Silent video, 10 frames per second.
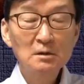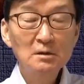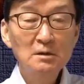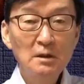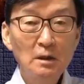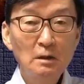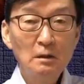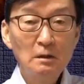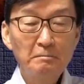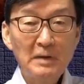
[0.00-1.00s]

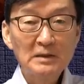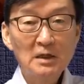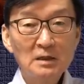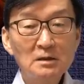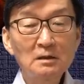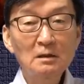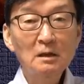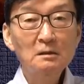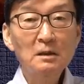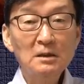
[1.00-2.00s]
드디어 바닥이
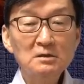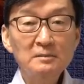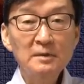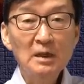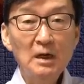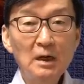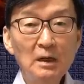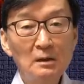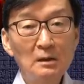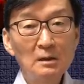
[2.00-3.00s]
드러난 것 같습니다
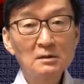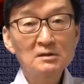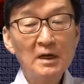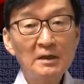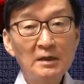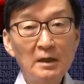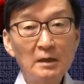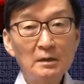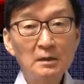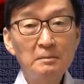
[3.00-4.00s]
그
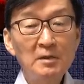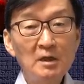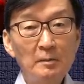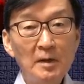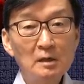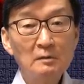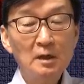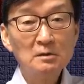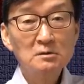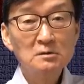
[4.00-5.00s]
사이에
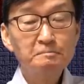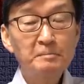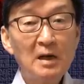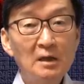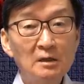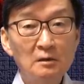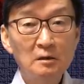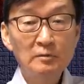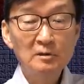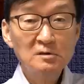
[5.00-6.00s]
인민해방군의 스파이
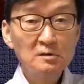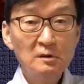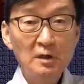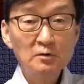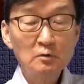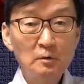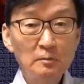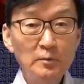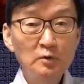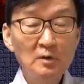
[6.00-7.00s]
기업으로 찍혀가지고
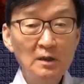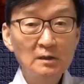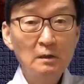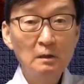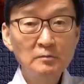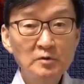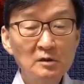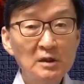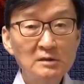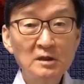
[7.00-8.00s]
미국한테
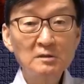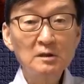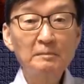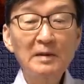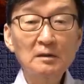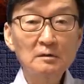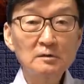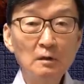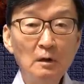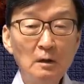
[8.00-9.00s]
엄청난 제재를
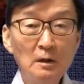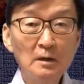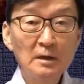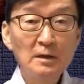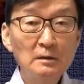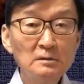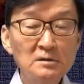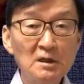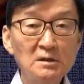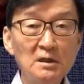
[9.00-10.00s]
받았죠 이런
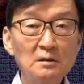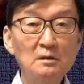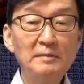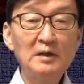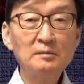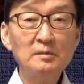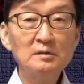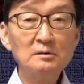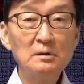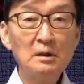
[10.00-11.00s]
제재를
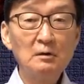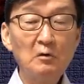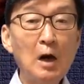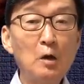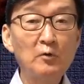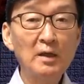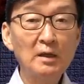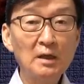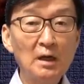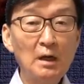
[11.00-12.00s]
받으면서
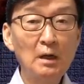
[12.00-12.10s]
화웨이가